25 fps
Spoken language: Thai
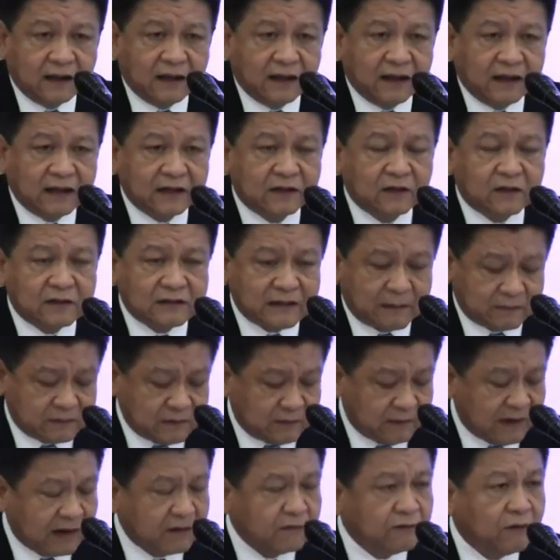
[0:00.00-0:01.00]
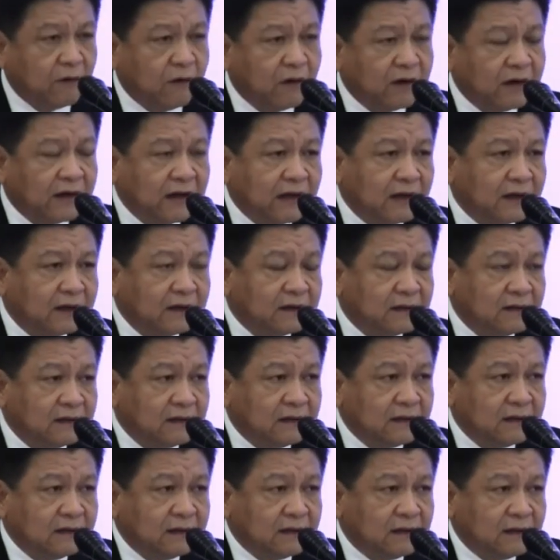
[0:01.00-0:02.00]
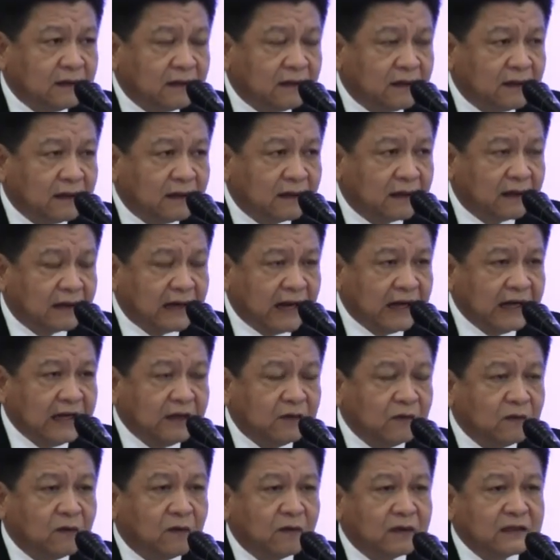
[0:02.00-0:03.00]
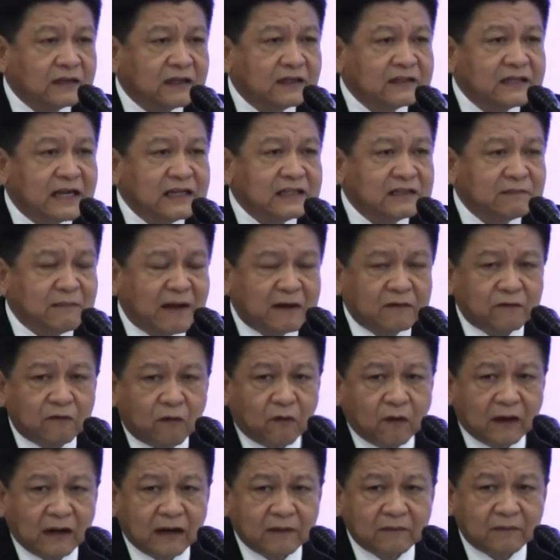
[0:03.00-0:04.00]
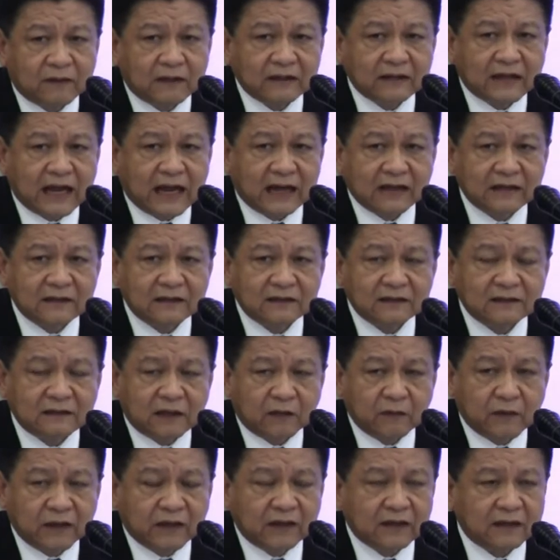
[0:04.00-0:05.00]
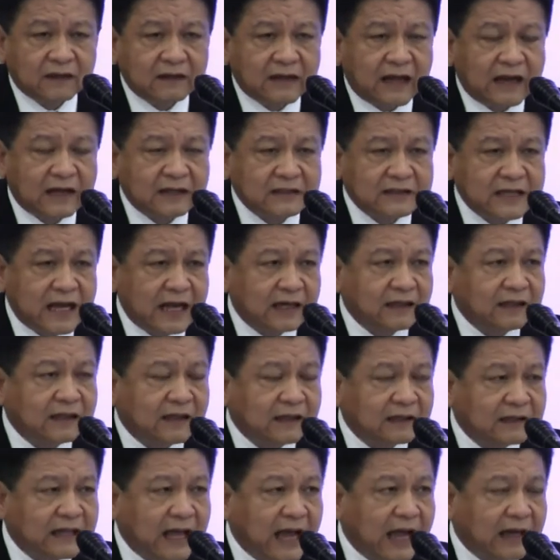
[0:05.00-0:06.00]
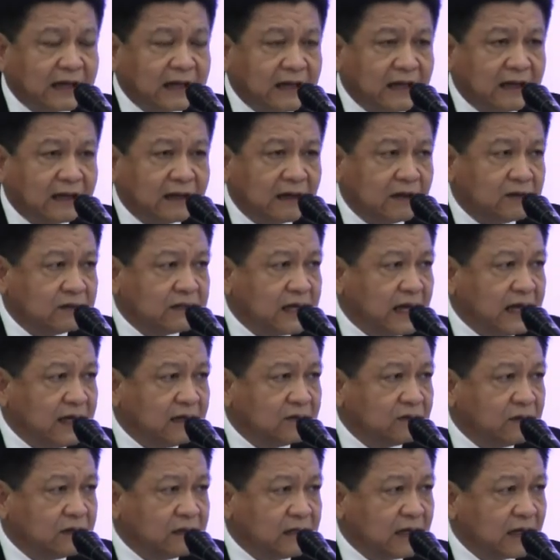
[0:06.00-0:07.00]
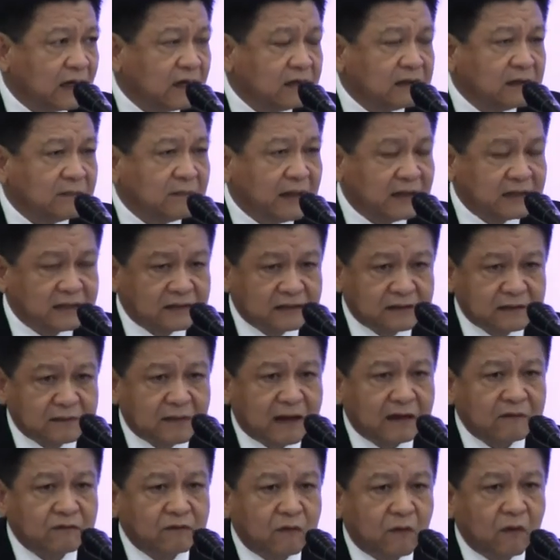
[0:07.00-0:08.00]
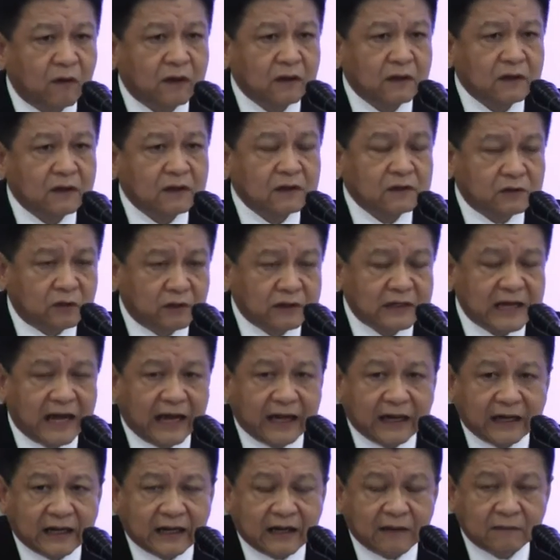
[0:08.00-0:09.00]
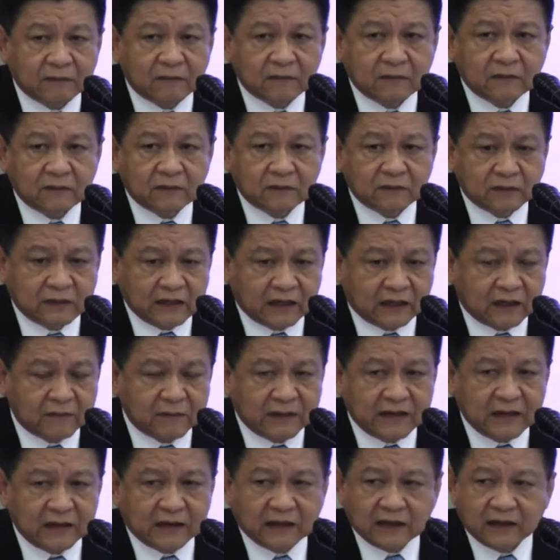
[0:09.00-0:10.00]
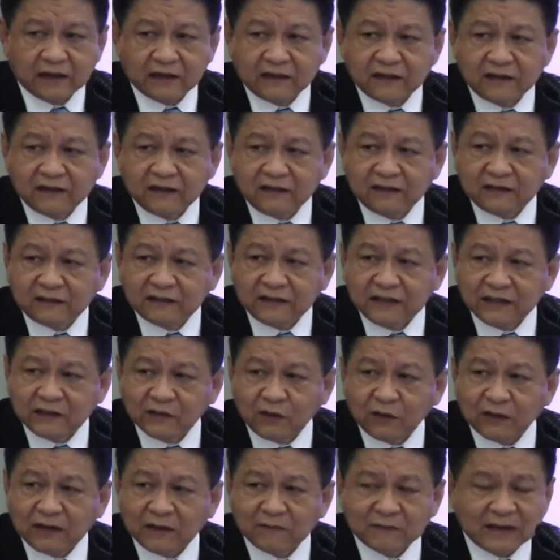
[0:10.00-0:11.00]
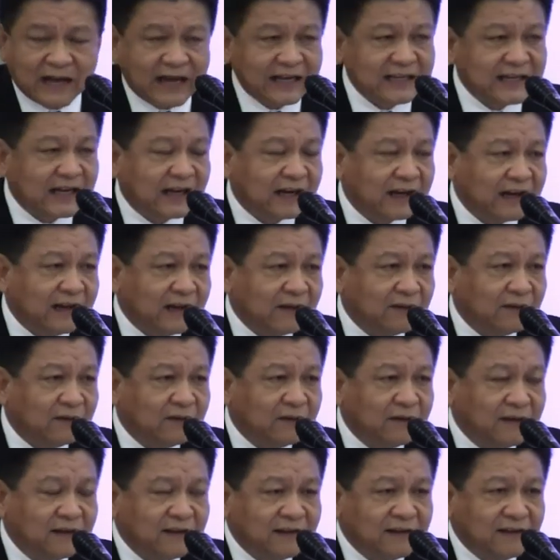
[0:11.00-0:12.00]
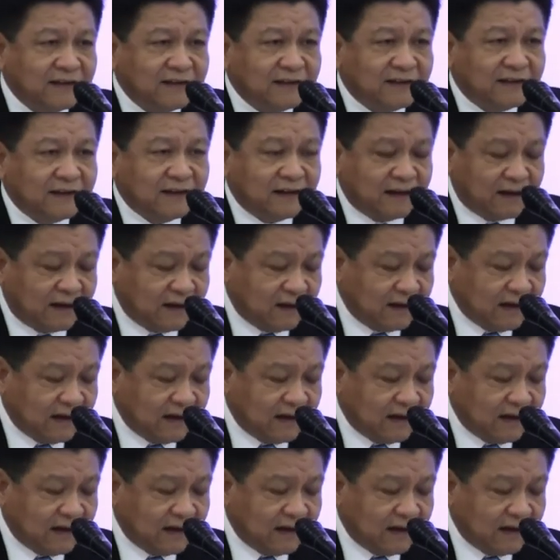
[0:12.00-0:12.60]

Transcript: และโทรศัพท์สมาร์ทโฟนเนี่ยขณะนี้ทุกคนก็ใช้สมาร์ทโฟนแล้วเพราะฉะนั้นการทวิตการแชทต่างๆเนี่ยเราใช้ส่วนใหญ่ก็จะมาจากสมาร์ทโฟนส่วนใหญ่นะครับส่วนใหญ่ก็ไม่ได้เกิดที่โต๊ะทำงานอย่างเดียวแล้วก็